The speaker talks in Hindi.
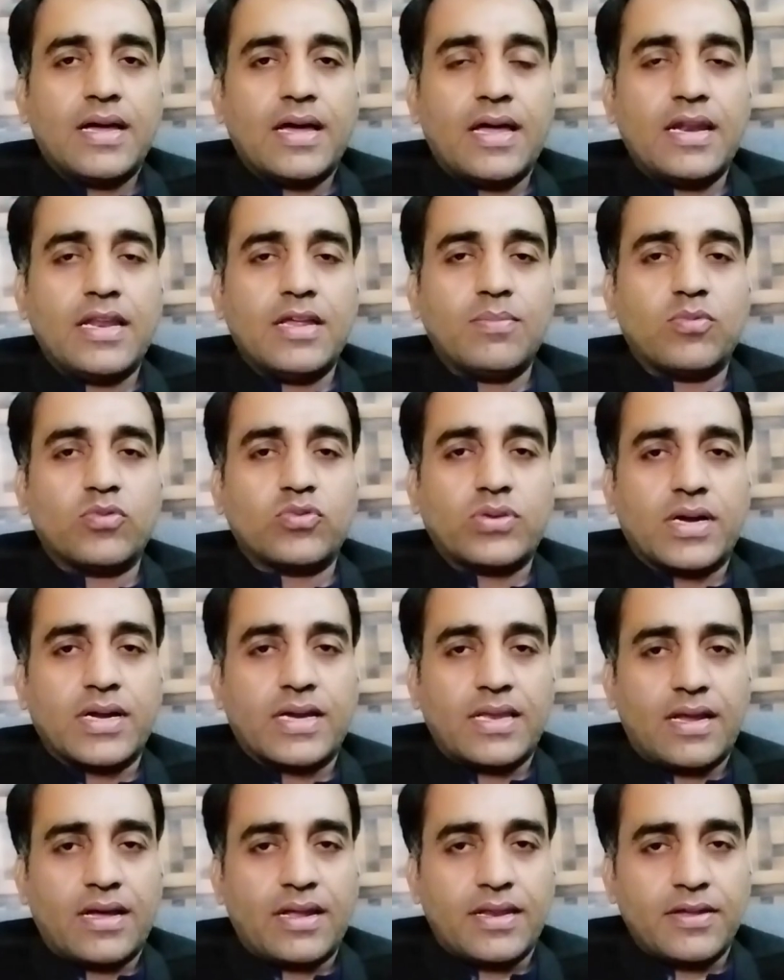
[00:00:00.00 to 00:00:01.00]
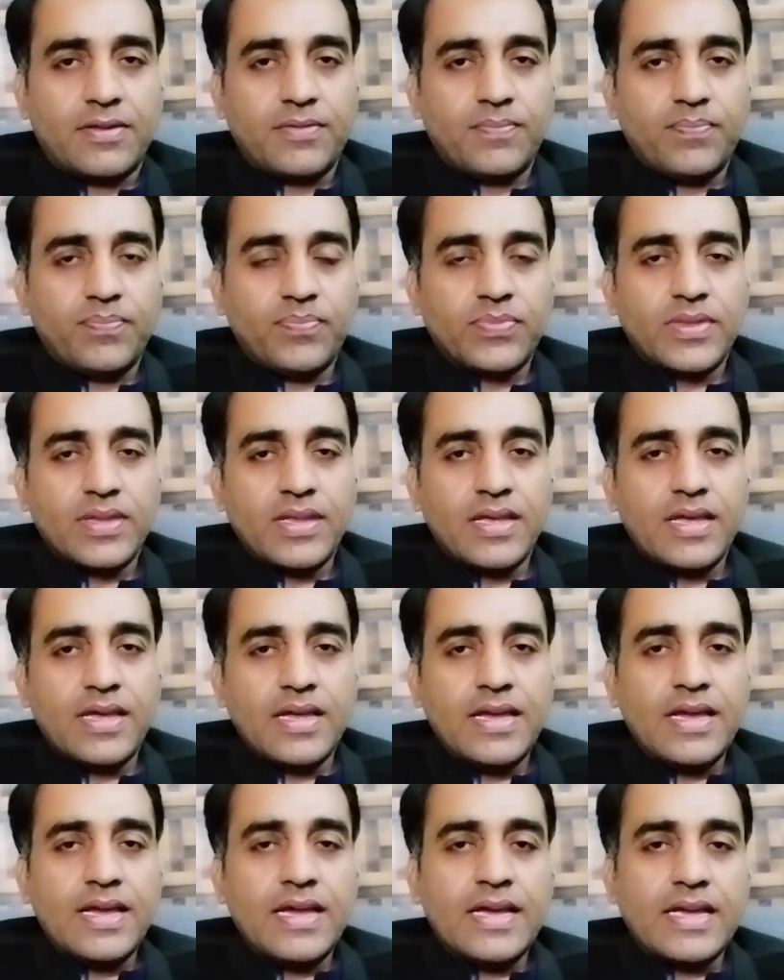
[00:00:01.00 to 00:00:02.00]
अली मूसा गिलानी
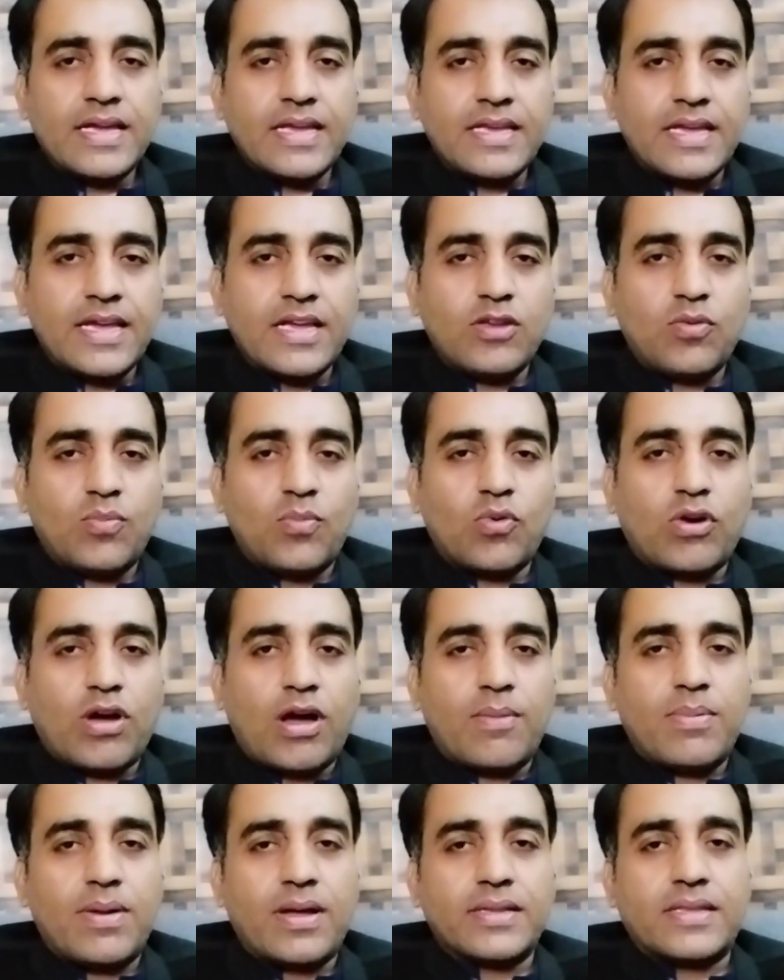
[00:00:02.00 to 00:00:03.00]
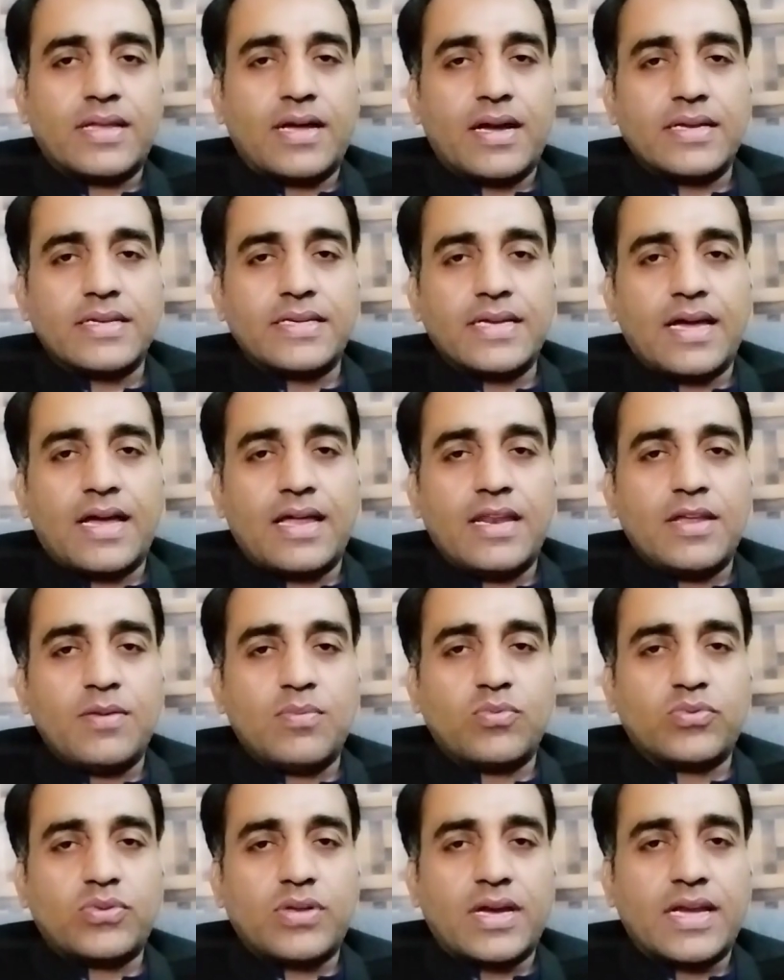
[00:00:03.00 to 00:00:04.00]
ये जो मुकाबला था ये अली
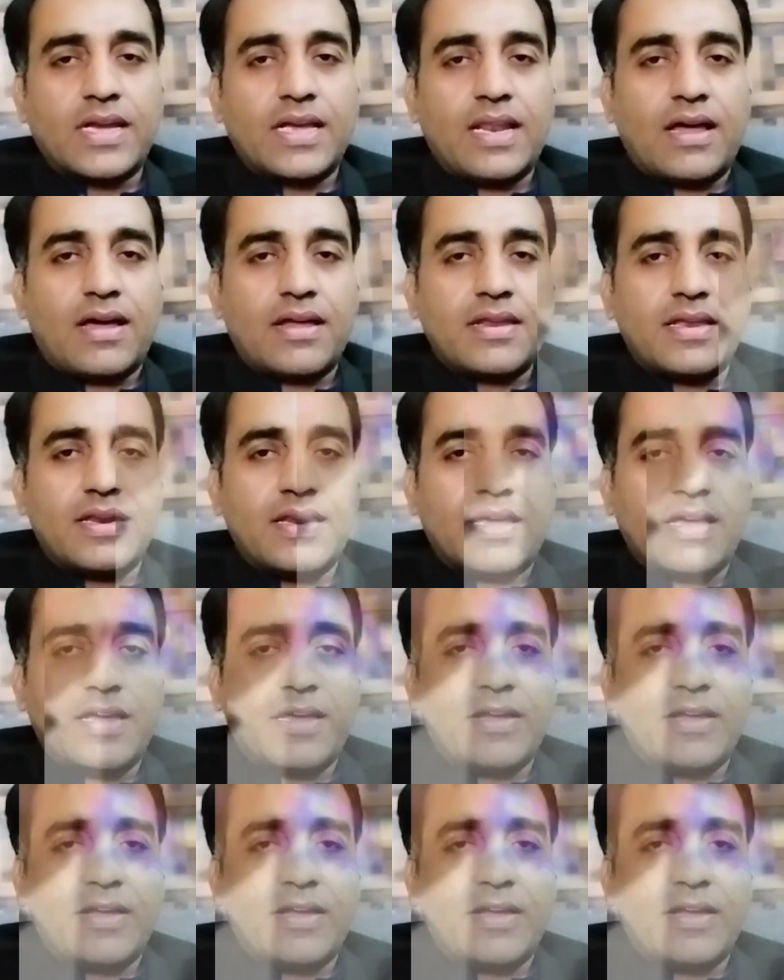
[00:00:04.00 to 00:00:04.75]
मूसा गिलानी ने